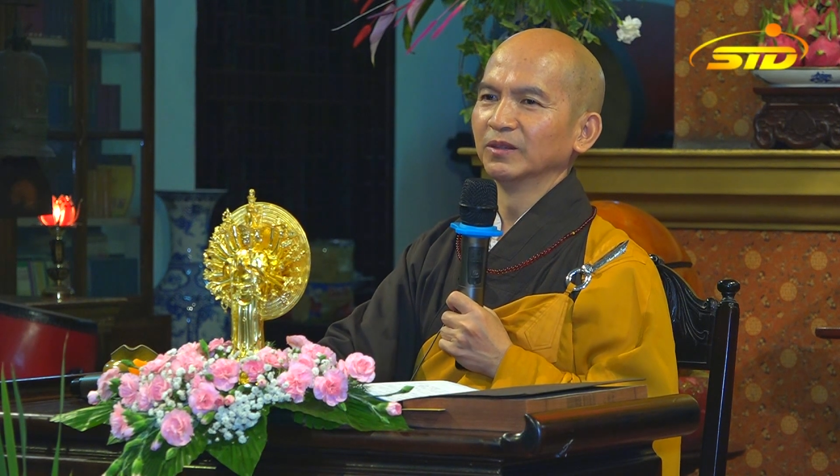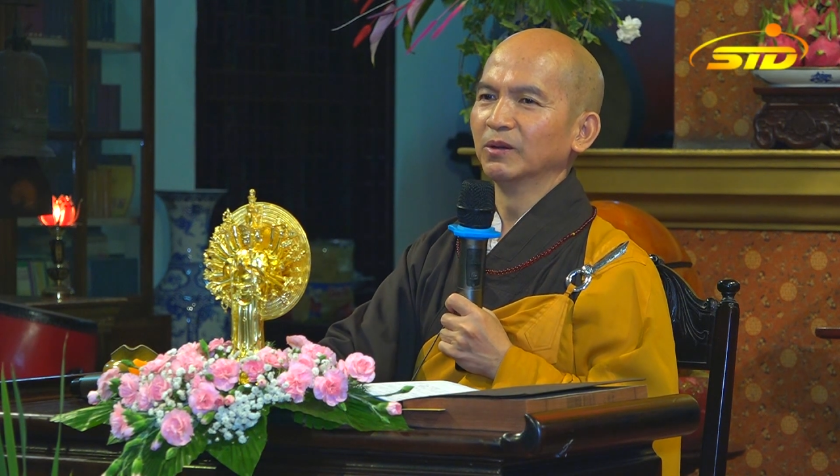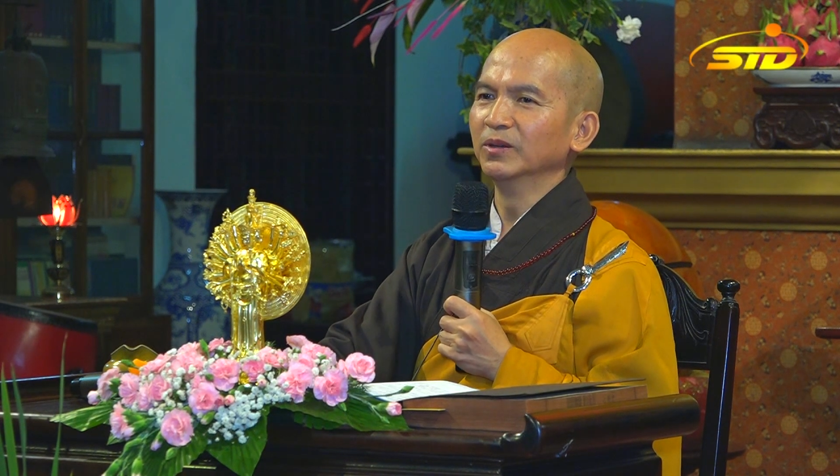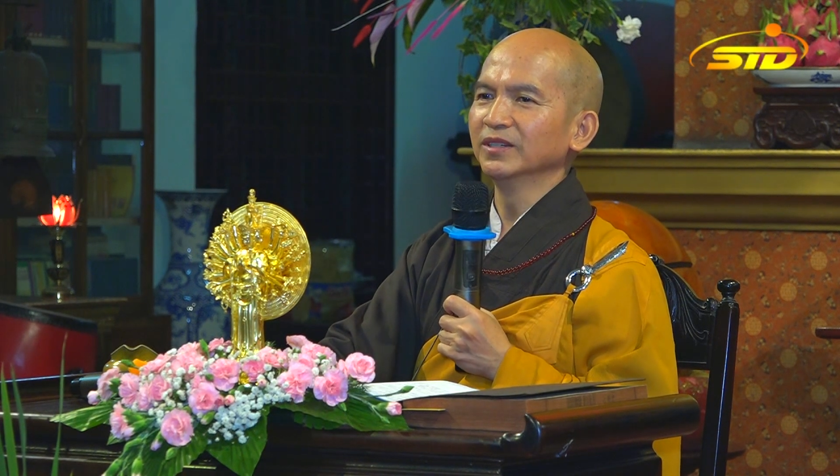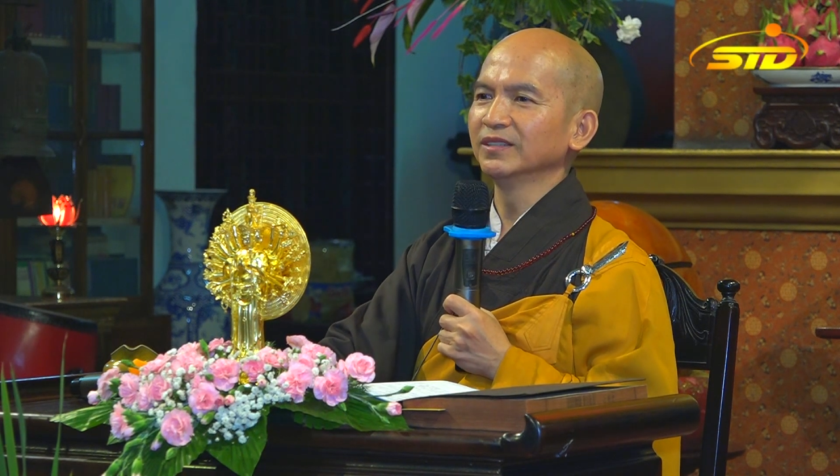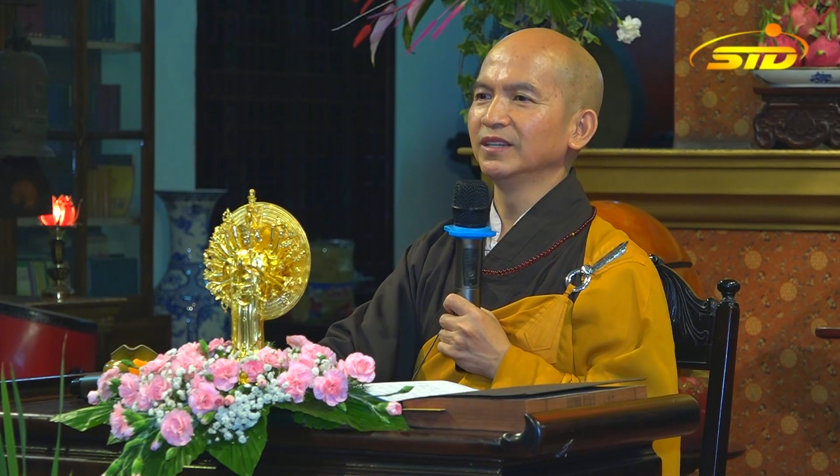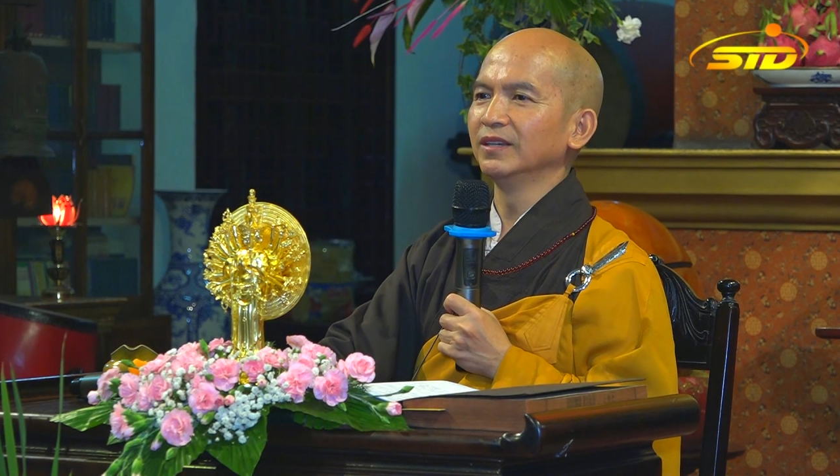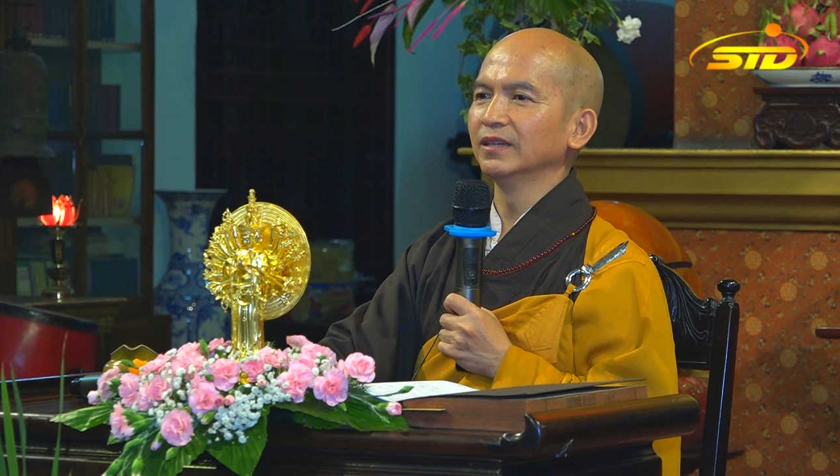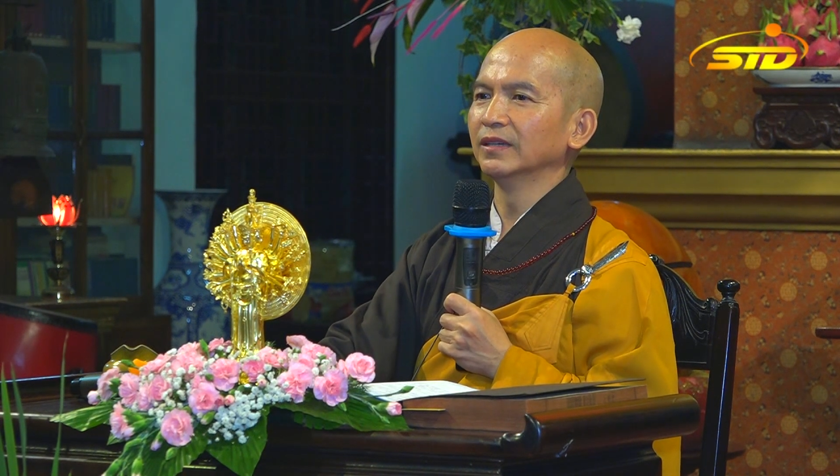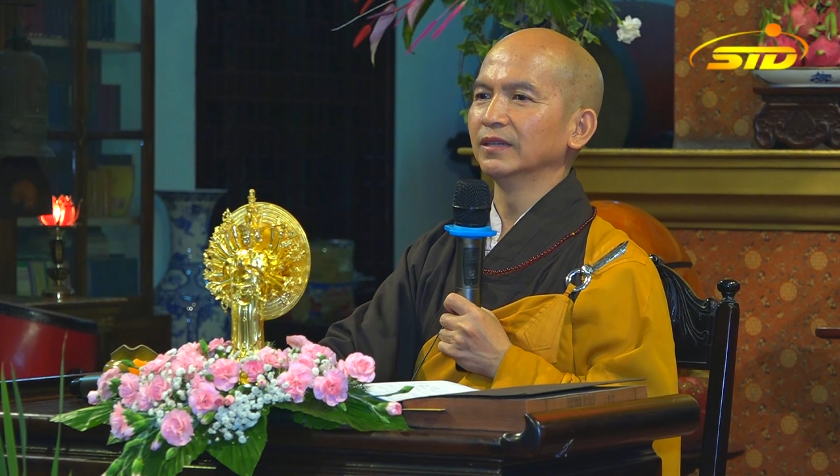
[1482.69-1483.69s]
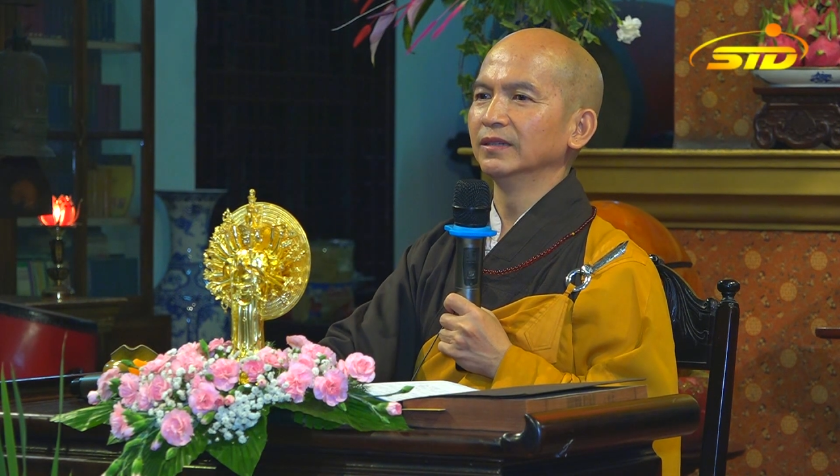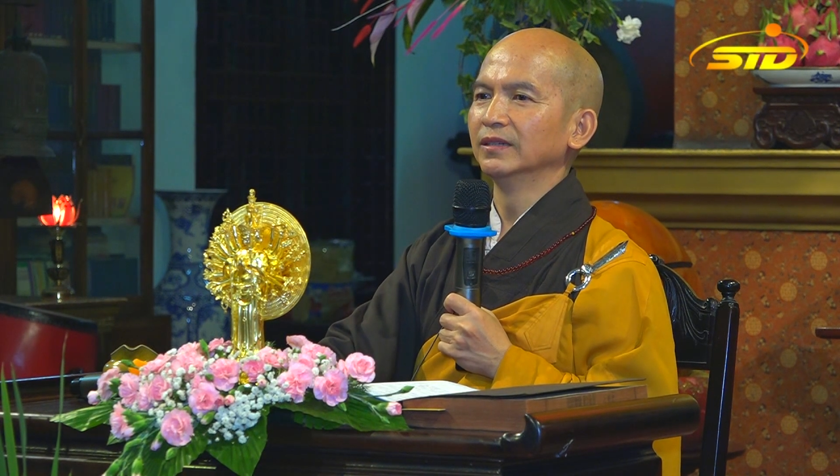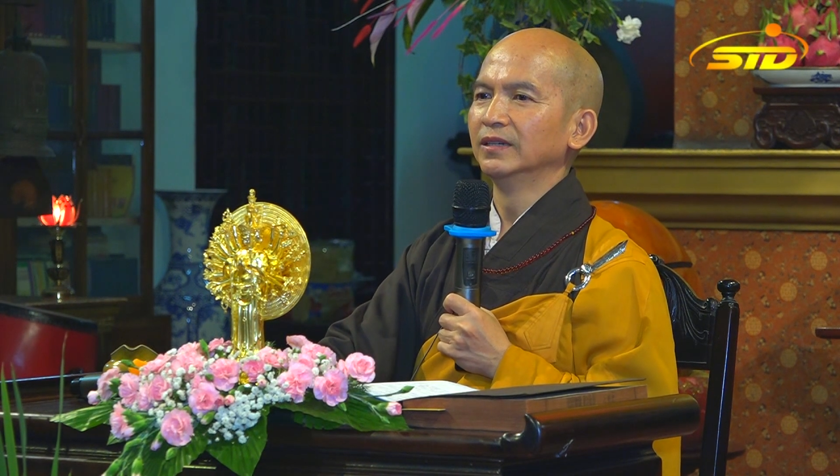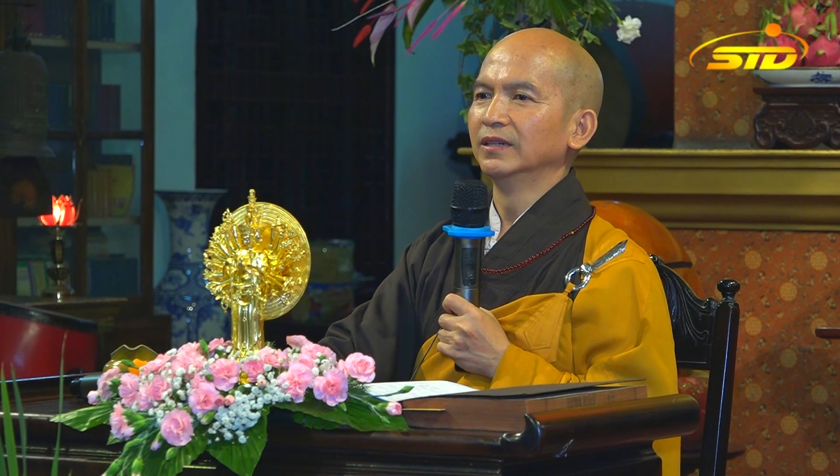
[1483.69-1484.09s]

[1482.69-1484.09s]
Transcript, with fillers: Tối thì